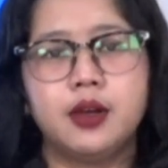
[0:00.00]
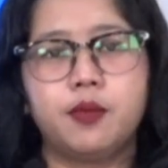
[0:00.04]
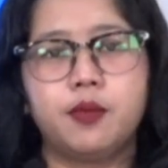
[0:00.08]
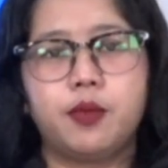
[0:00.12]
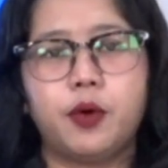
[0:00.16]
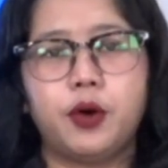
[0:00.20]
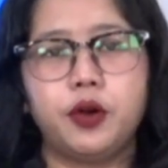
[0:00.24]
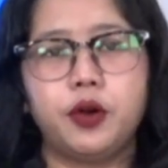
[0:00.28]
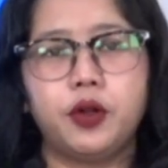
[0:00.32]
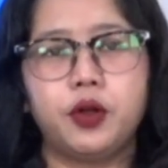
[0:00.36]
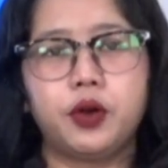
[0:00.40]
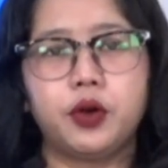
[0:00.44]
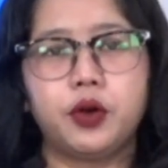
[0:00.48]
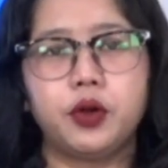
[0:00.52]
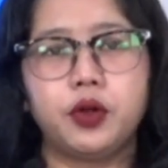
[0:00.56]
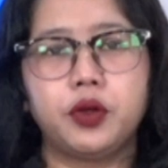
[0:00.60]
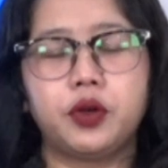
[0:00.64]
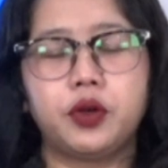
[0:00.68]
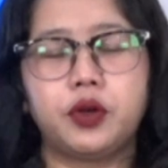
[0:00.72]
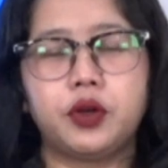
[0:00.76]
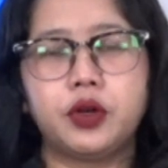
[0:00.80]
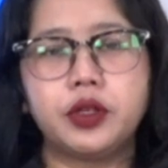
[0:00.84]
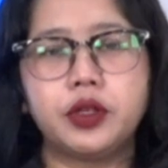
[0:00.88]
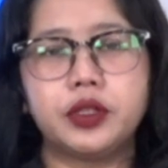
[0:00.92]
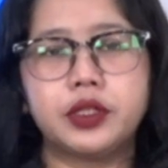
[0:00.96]

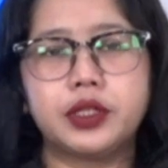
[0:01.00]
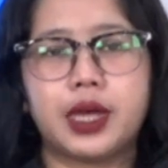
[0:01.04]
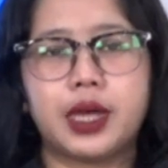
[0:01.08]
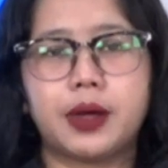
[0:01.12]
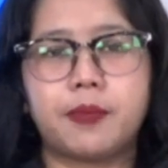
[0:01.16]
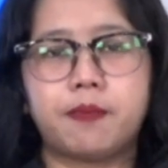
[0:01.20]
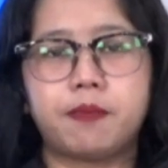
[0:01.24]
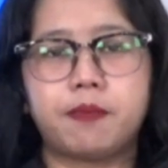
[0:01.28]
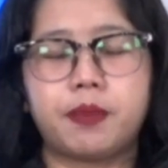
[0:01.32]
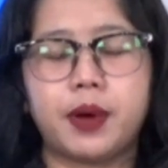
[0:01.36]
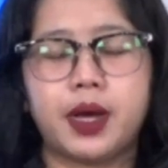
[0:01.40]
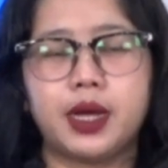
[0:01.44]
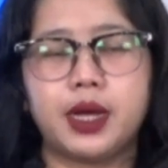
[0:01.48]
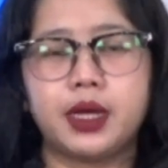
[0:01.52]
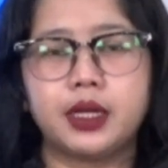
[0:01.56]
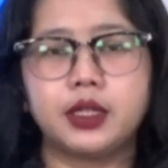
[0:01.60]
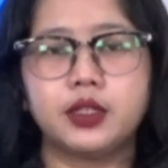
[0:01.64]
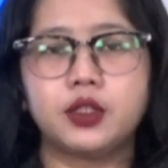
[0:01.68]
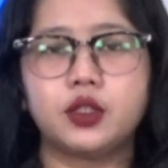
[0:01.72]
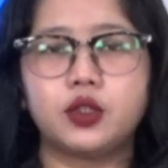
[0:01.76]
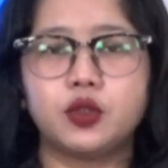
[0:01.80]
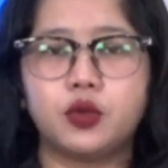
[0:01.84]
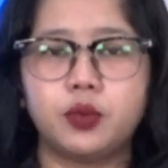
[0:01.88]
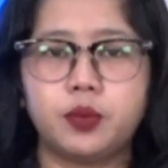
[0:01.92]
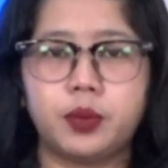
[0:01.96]
Ponorogo, Sampang,
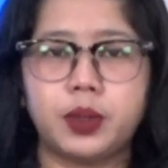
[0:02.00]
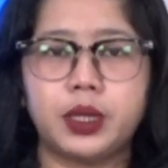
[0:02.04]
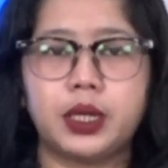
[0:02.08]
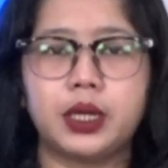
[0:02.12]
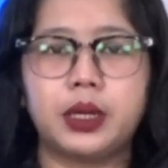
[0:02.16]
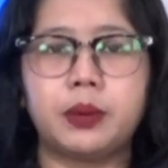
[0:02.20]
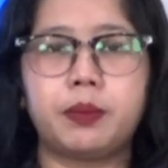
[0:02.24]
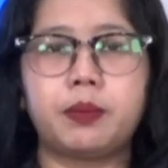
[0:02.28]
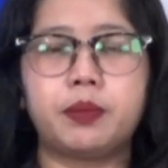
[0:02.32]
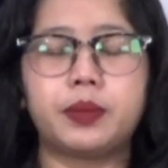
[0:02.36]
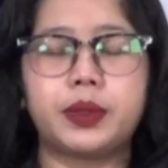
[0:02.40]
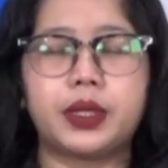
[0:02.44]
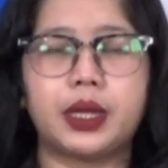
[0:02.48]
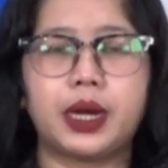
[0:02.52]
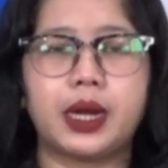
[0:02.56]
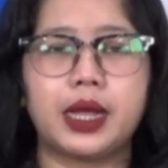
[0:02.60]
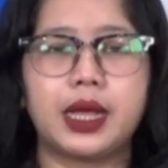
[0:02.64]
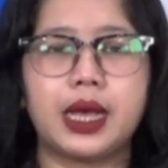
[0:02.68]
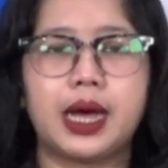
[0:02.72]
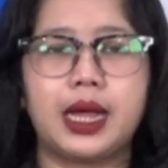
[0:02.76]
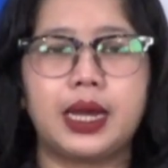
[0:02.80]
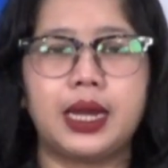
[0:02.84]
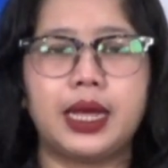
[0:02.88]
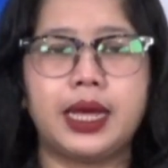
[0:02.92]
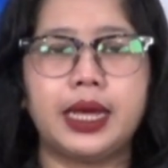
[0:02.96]
Sumeneb,
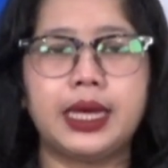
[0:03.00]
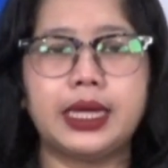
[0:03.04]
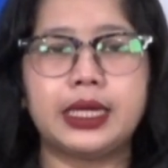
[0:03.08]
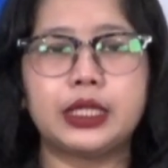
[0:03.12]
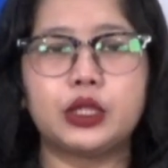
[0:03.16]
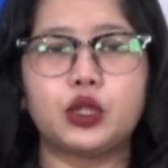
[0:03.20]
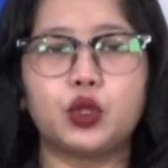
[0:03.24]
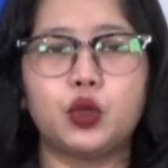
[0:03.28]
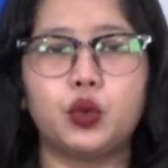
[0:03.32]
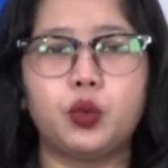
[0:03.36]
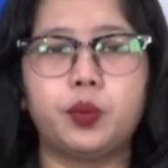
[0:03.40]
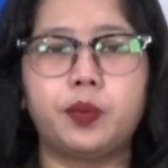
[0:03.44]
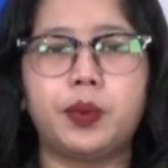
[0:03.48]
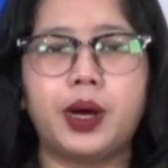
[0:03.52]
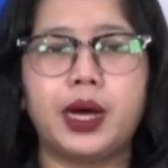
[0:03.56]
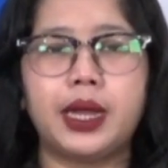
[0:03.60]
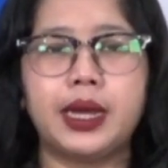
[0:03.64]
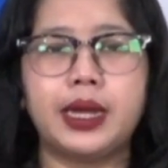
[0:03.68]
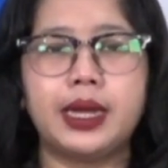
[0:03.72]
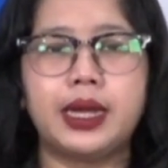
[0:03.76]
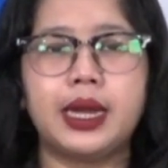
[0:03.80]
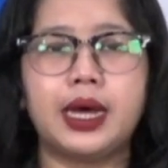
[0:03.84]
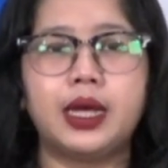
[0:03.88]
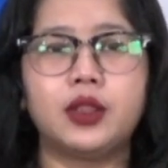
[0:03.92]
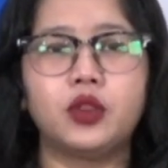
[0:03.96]
Trenggalek,
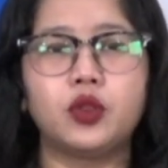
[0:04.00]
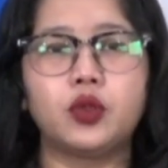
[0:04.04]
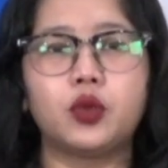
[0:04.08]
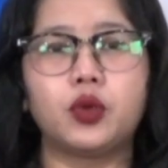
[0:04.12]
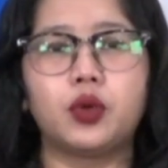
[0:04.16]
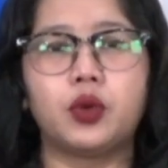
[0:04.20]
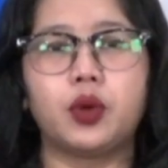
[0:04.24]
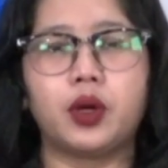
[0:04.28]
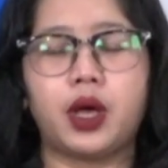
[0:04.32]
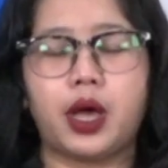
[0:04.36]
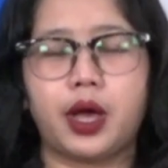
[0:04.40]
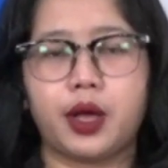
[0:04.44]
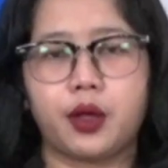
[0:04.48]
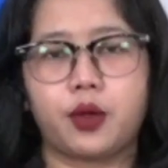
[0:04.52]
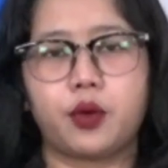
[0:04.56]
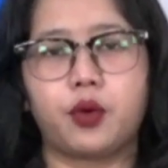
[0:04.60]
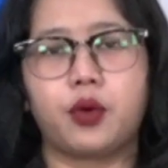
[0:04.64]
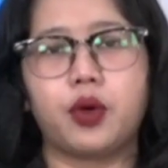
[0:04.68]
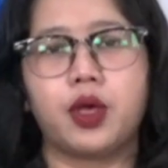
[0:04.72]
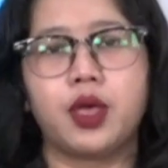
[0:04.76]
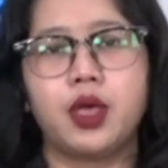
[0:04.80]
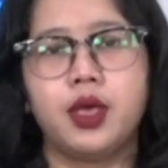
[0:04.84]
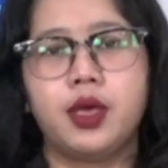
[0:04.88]
Tuban, dan Tulung Agung.